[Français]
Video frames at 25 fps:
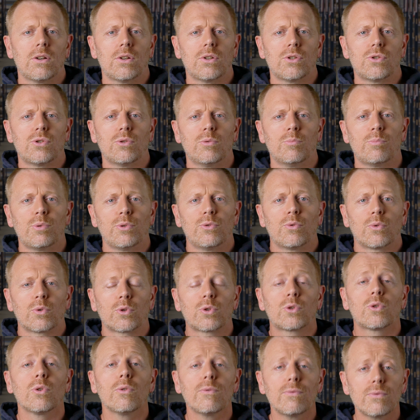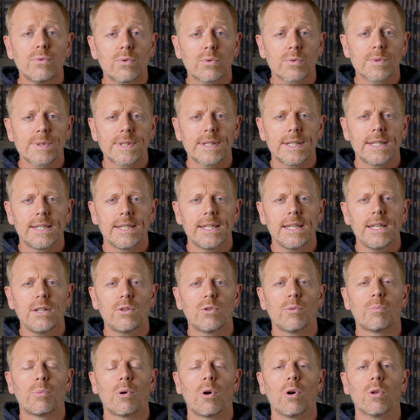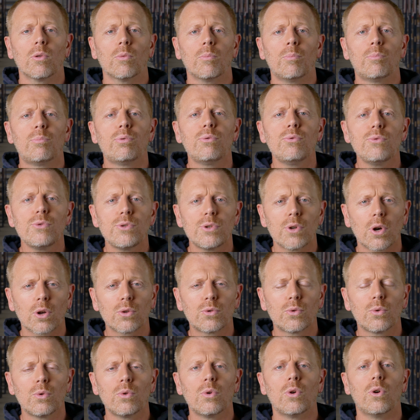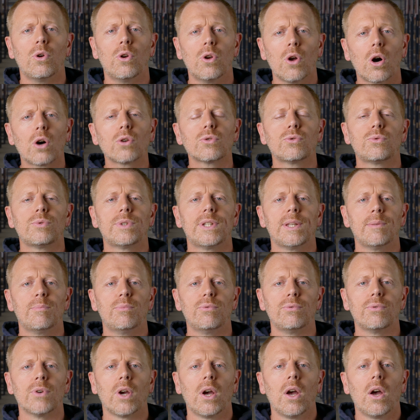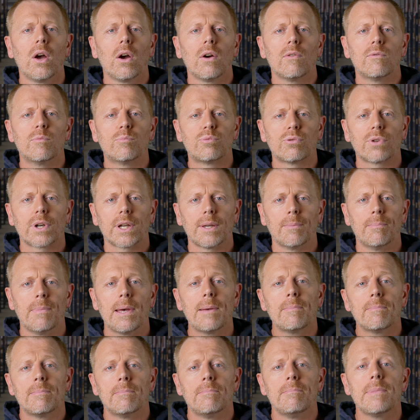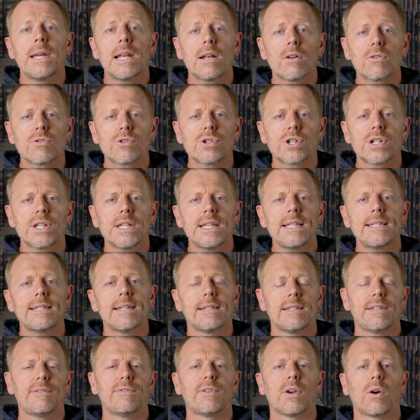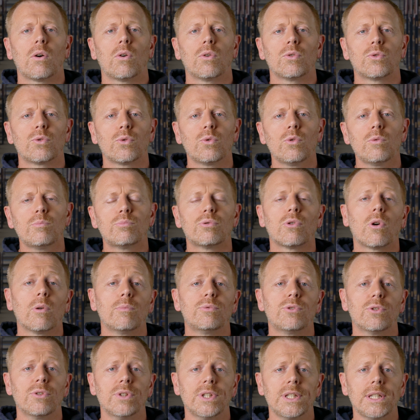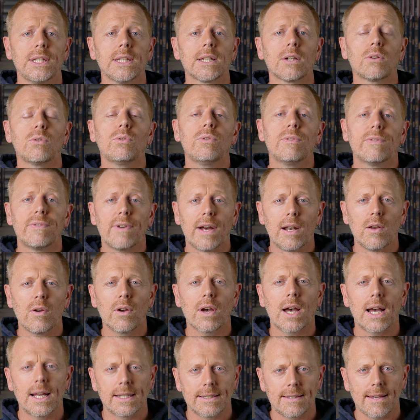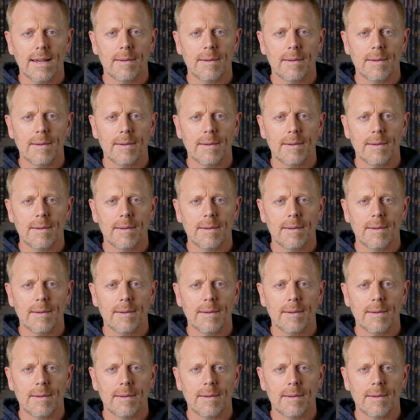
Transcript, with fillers: Euh, je ne peux donc que vous conseiller de prendre plusieurs taux lors du début. Vous pourrez même mélanger ces différents taux pour obtenir une valeur